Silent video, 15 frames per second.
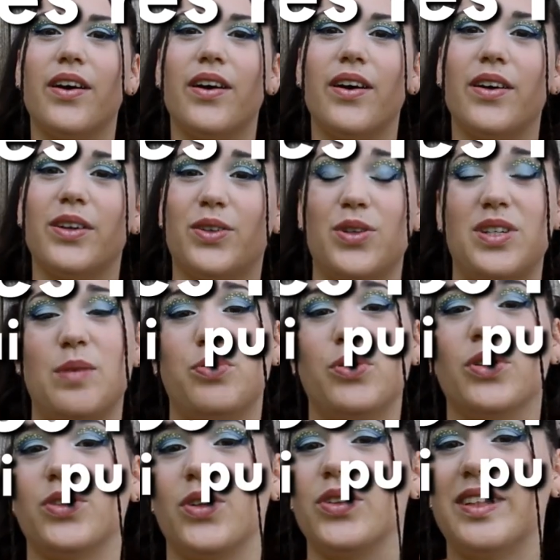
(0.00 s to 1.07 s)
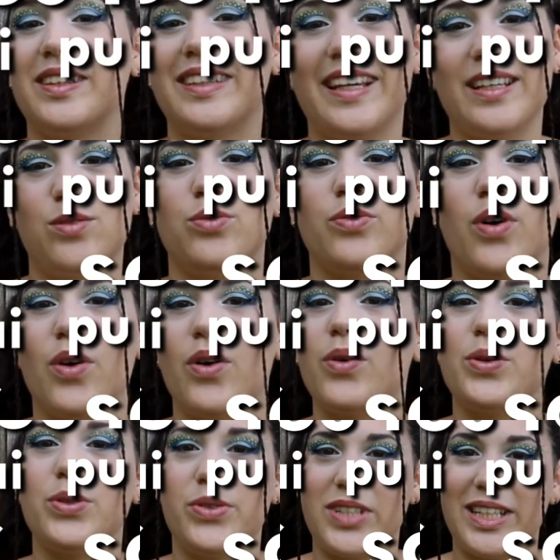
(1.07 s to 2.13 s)
euh, que j'ai pu entendre très souvent
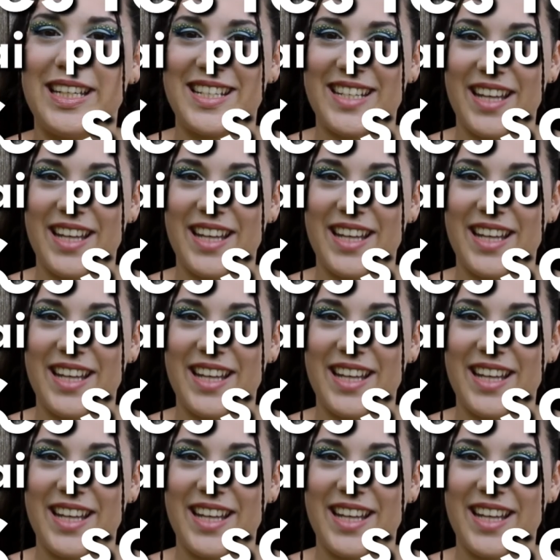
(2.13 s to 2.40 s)
au sujet des